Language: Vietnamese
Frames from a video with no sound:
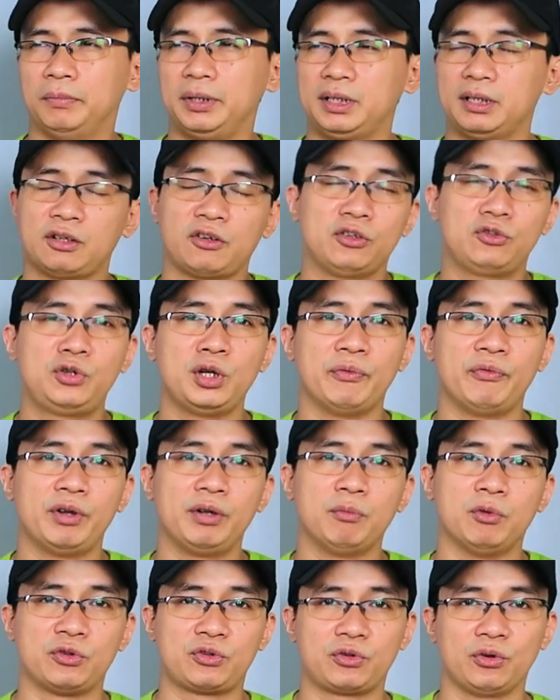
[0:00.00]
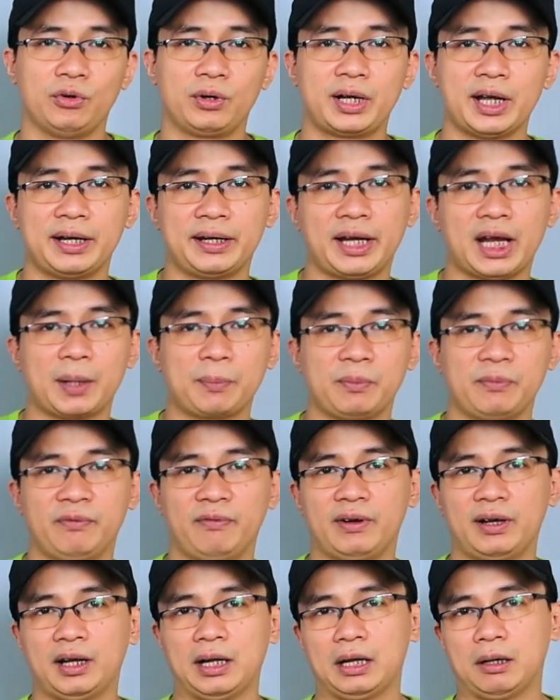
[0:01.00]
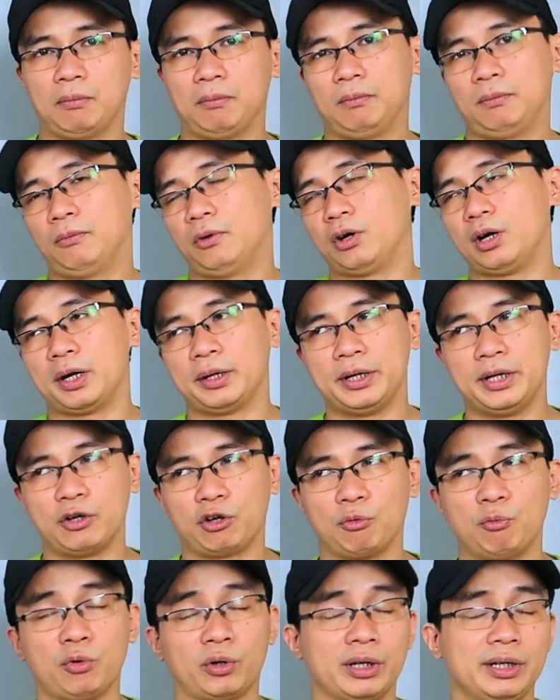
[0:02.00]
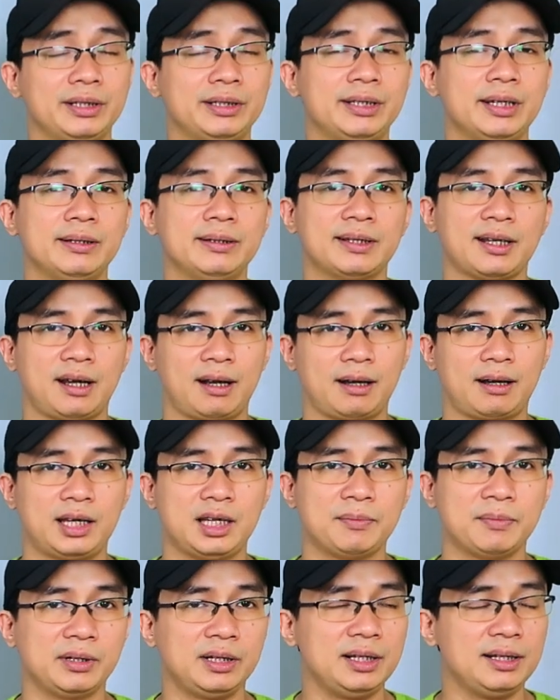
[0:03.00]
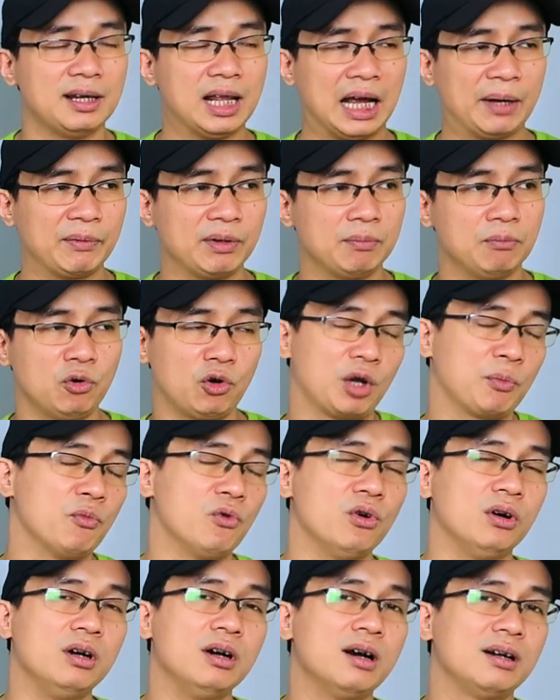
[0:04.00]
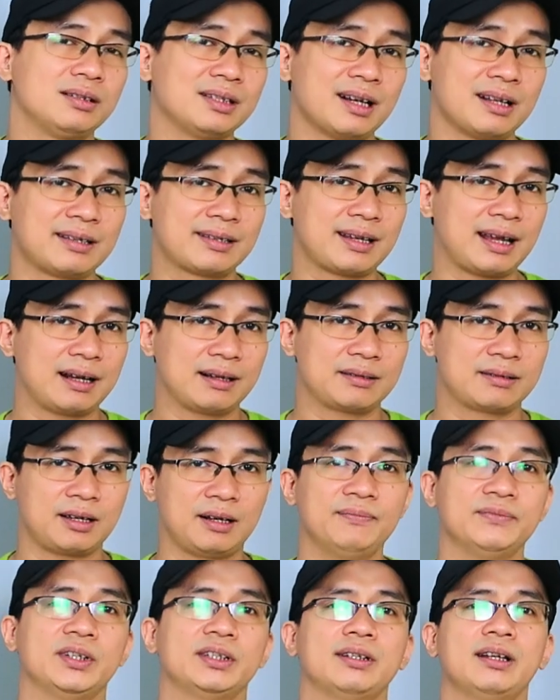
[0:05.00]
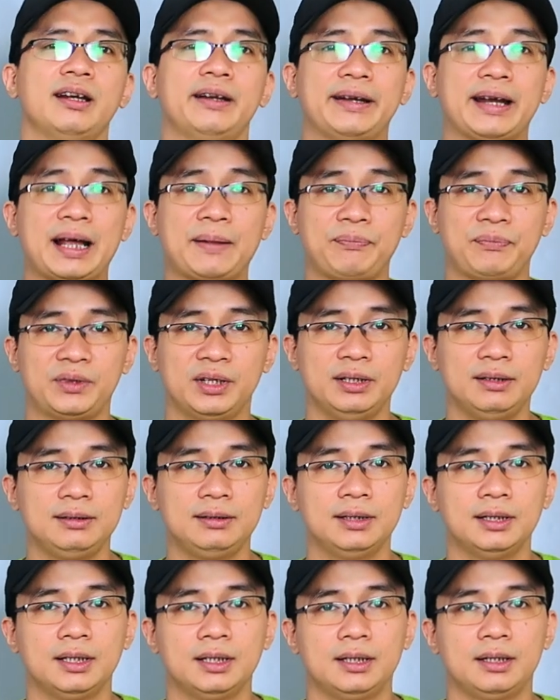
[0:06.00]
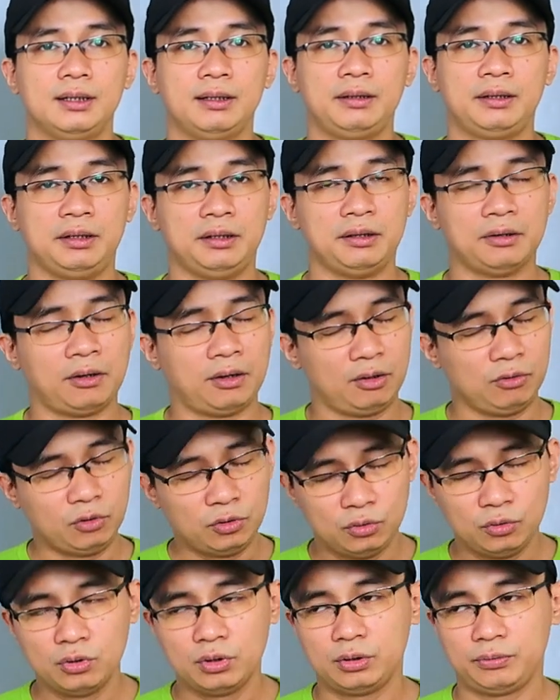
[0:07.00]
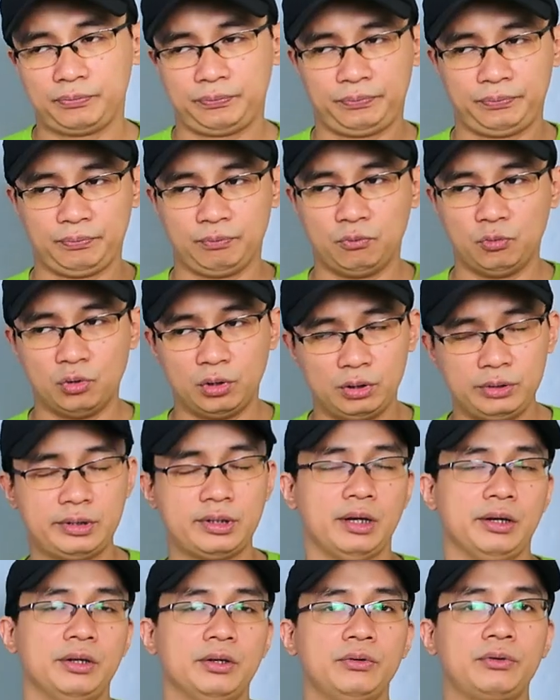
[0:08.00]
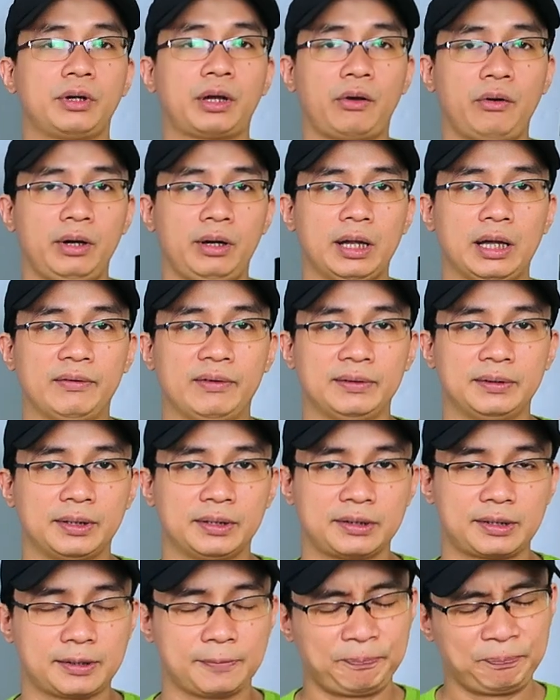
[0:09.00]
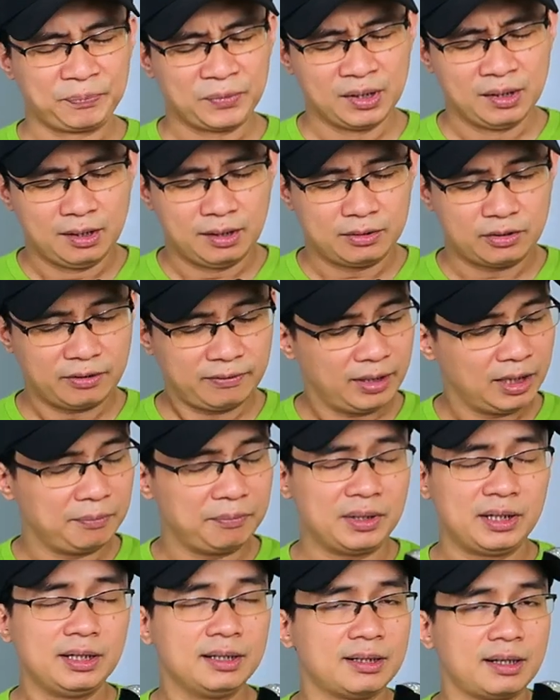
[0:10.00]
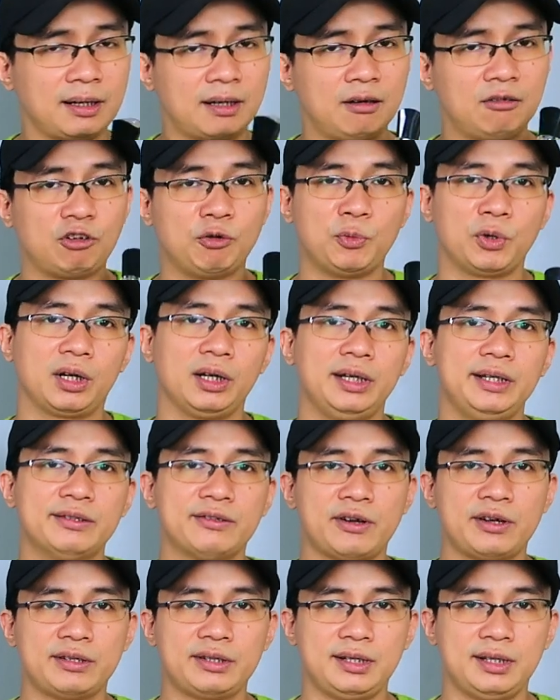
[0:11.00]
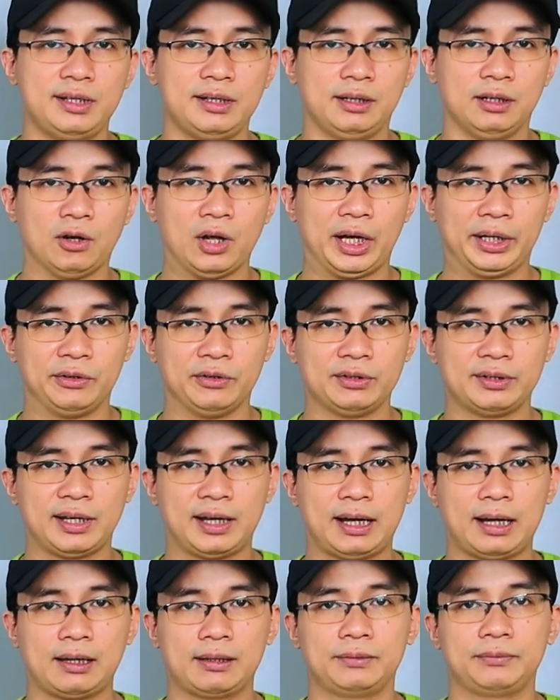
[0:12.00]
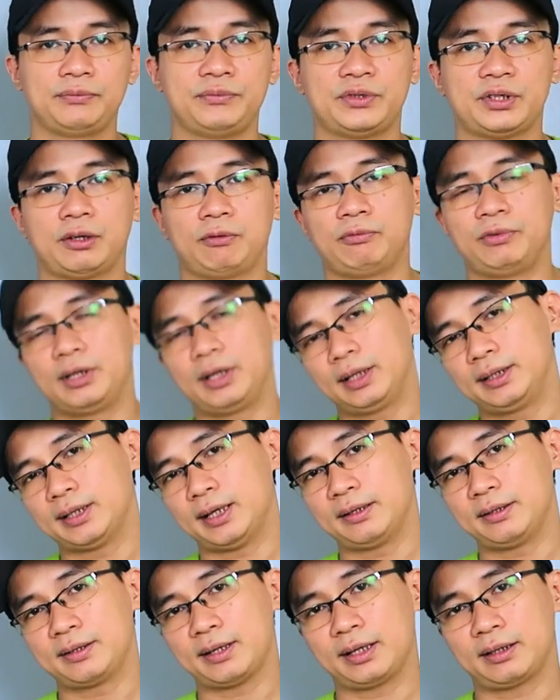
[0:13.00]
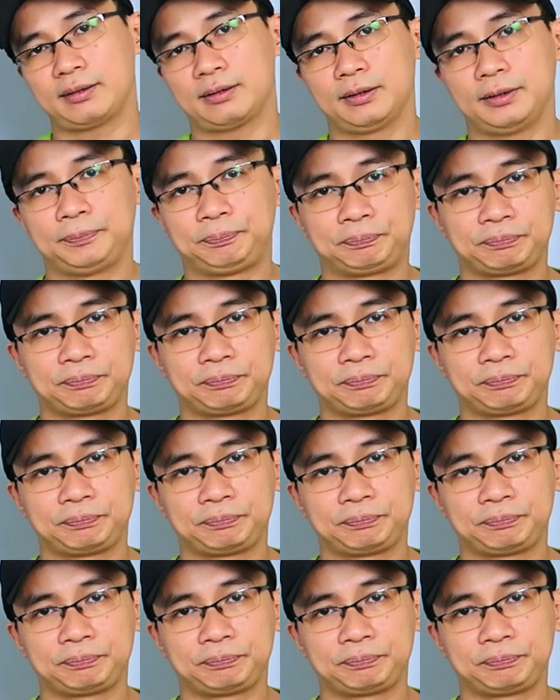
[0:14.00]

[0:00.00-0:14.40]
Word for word: mình đã nói chuyện với một số các anh em và mọi người đều có một cái ý kiến rằng khi mà đi làm ấy một cái mùa hương rất là sang trọng rất rất là nam tính thì họ luôn luôn muốn sở hữu Creed Adventures do vậy mình nghĩ rằng không có một cái lý do gì loại nó ra trong những cái danh sách